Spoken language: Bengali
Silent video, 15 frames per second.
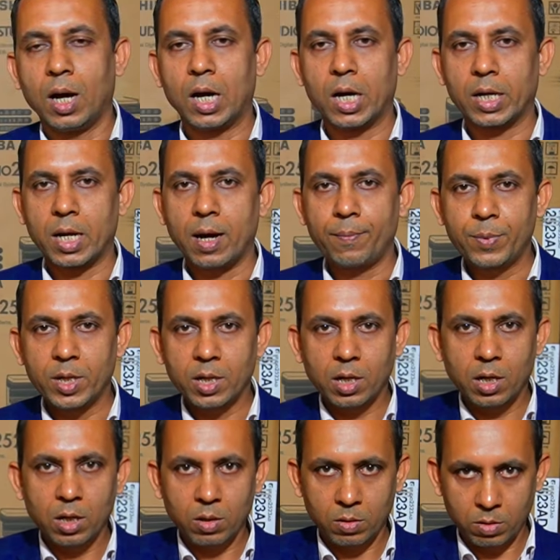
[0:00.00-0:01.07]
আর আপনারা
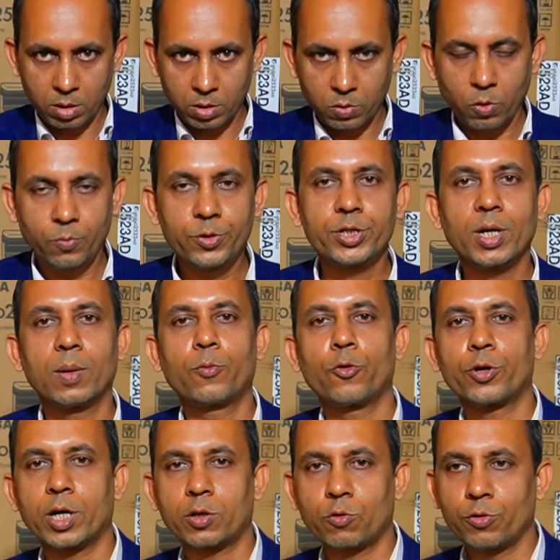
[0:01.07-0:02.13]
অফিসিয়াল
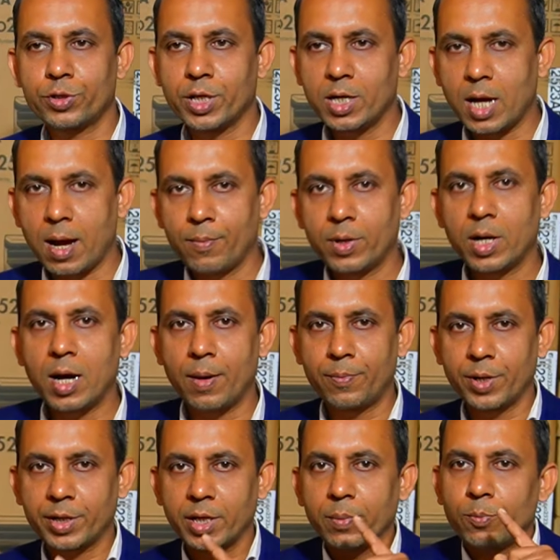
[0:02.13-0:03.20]
প্রোডাক্ট খুঁজেন আমরা
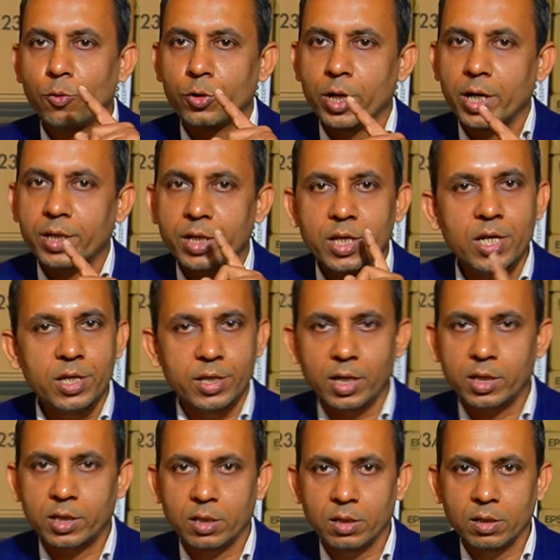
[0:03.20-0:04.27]
আপনাকে প্রোডাক্ট
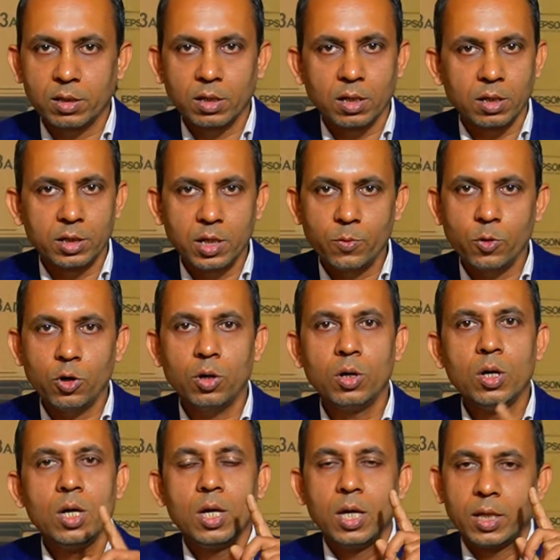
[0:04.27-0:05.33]
ইনটেক দিব
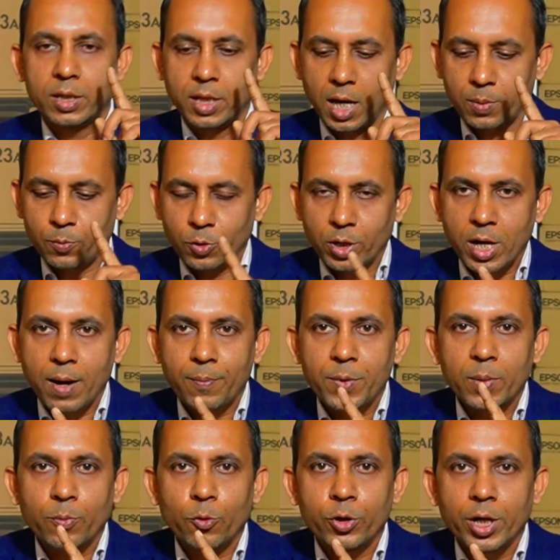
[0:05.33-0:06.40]
তারপরে
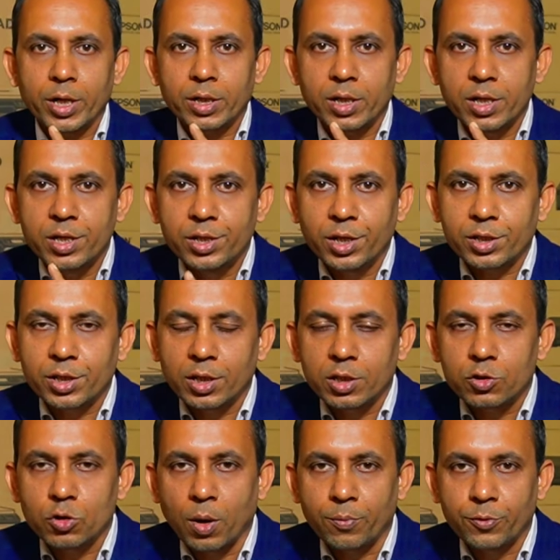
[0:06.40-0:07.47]
আপনার প্রোডাক্টের ইনটেক
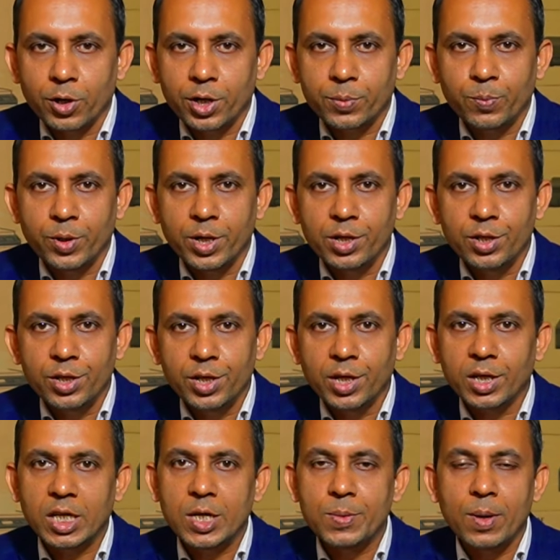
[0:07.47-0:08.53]
সাথে সফটওয়্যার প্রিন্ট দিয়ে
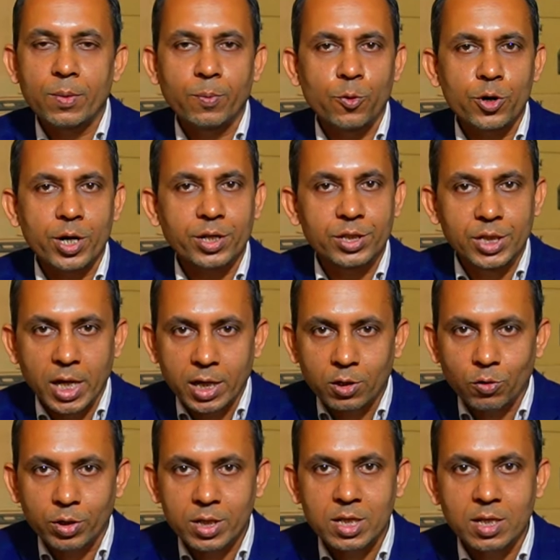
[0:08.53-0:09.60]
কিভাবে প্রোডাক্ট চেক
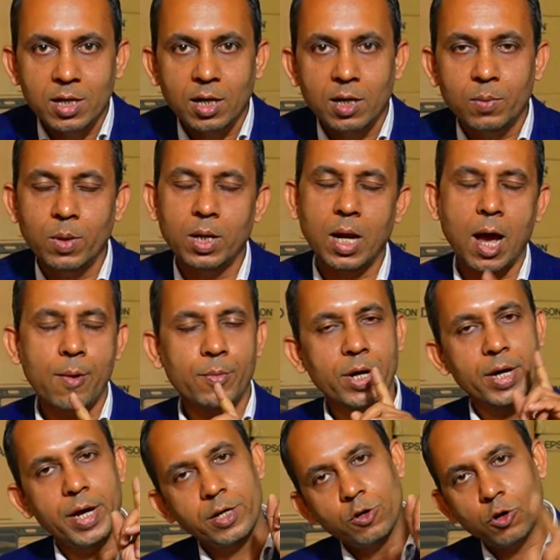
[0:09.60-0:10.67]
করে সিরিয়াল নাম্বার আমরা
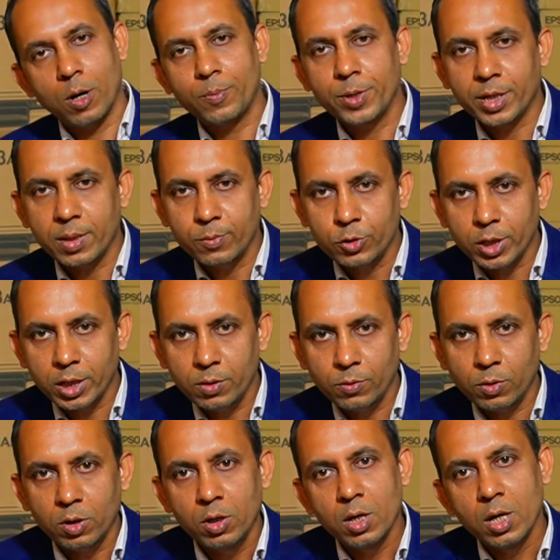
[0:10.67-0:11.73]
এটাও আপনাকে বুঝাই দিব
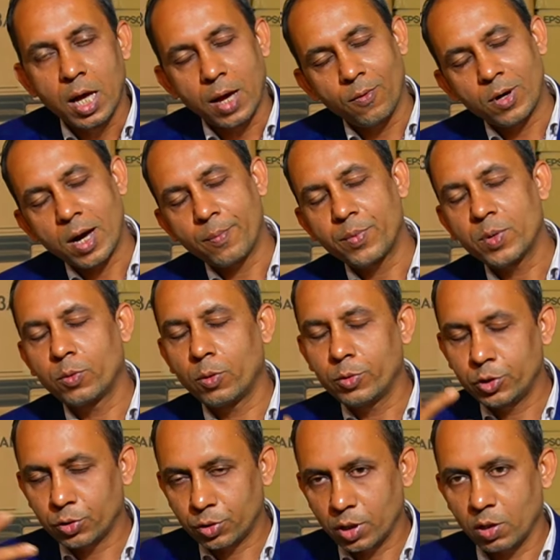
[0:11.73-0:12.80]
এবং আপনি
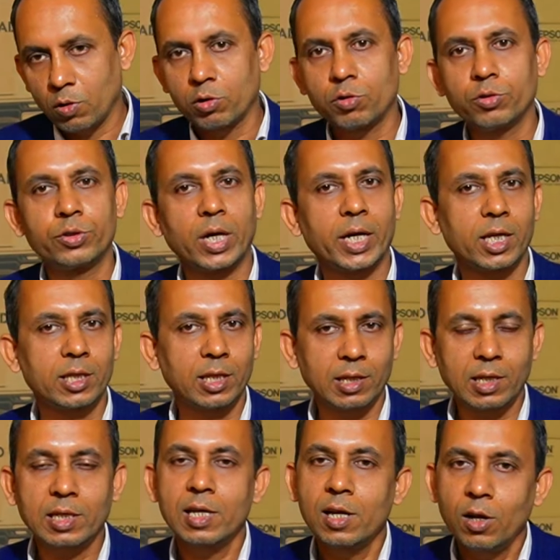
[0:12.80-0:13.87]
ভবিষ্যতে অন্য জায়গা
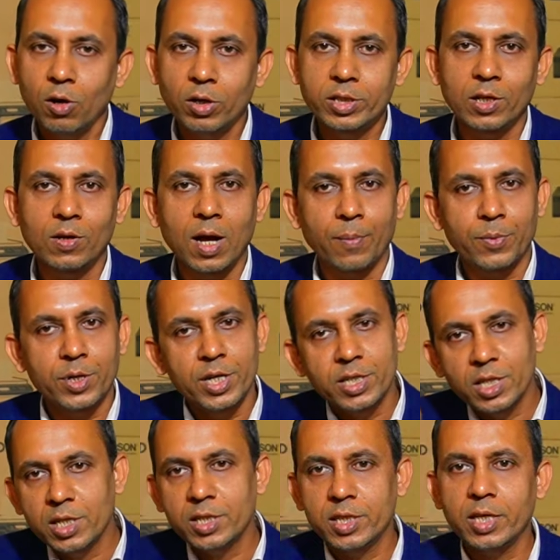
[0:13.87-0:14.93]
থেকে কিনলেও যেন আপনি
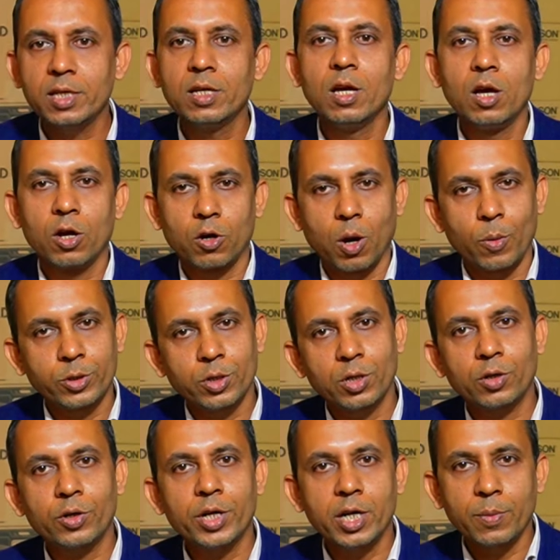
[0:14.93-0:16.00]
নিজে নিজেই
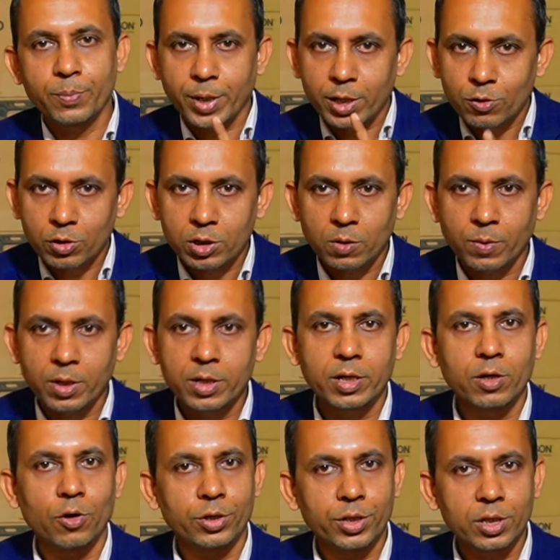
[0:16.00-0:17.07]
গবেষণা করে এটা বের করতে পারেন
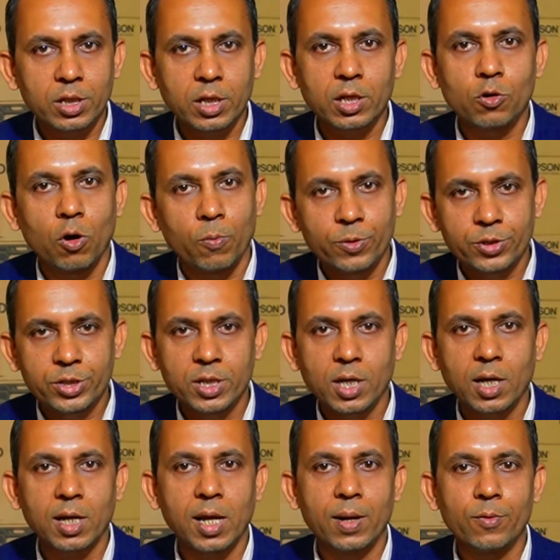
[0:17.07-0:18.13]
এটা অর্থনৈতিক
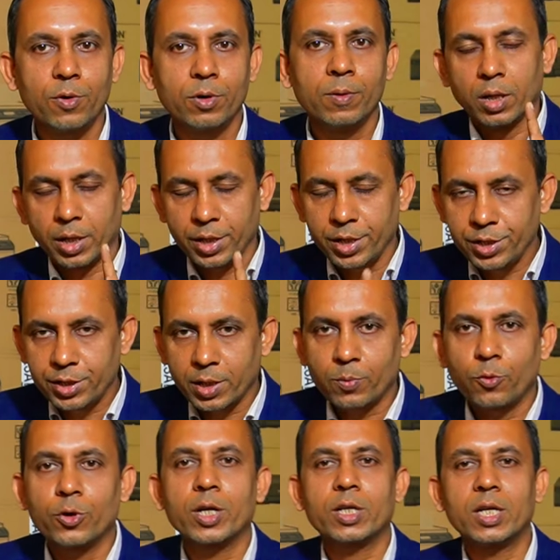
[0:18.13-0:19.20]
অফিসিয়াল এবং ইনটেক
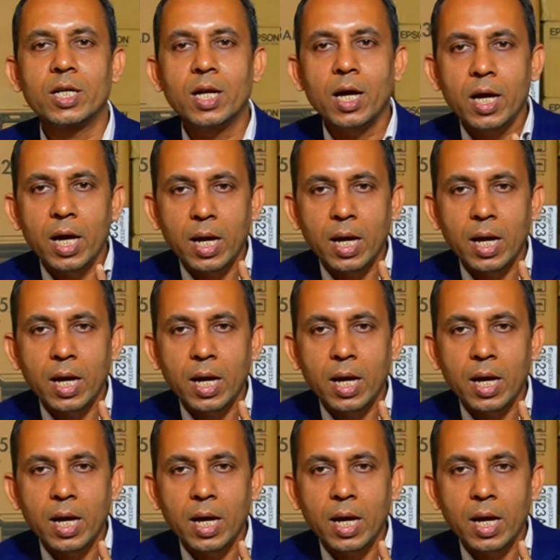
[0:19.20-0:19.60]
প্রোডাক্ট কিনা